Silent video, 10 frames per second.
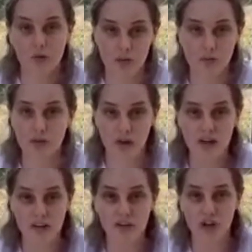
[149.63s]
Vamos
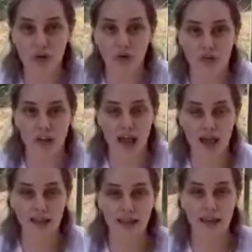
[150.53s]
ver se a tia
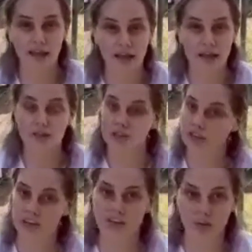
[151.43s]
consegue e
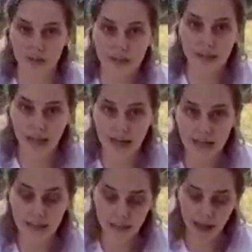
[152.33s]
vocês vão tentar aí
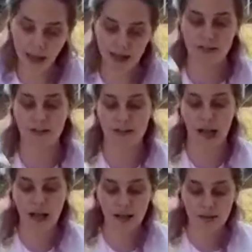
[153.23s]
em casa,
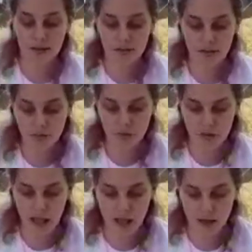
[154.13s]
tá? Vamos
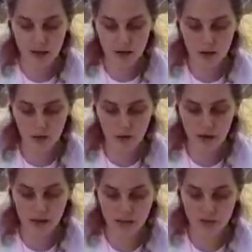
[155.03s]
lá?
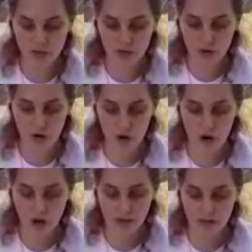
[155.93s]
Olha
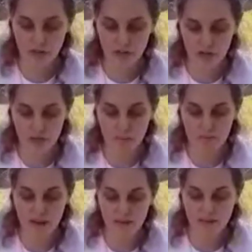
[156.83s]
só, nós vamos fazer uma
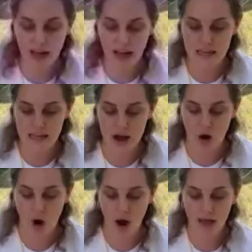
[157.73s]
pescaria.
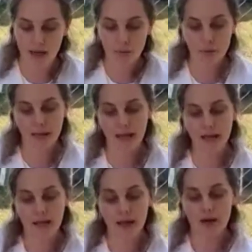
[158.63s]
Olha, eu
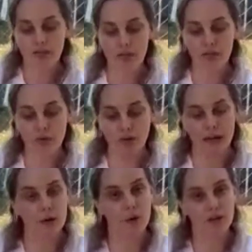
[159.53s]
peguei... Vamos
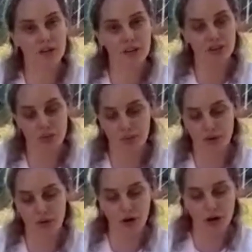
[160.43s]
contar quantas que a tia pegou?